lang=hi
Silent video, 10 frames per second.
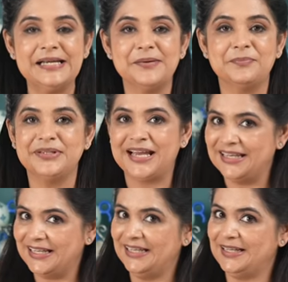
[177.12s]
टिप
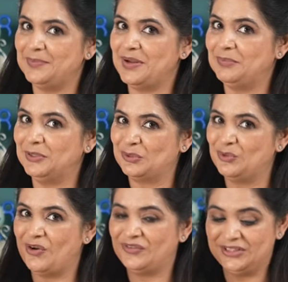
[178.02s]
यानी कि टिप नंबर
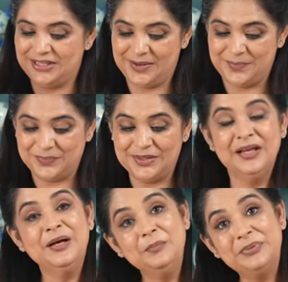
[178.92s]
टू ऑफ द डे
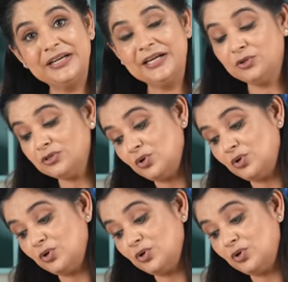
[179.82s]
पोटेटोज़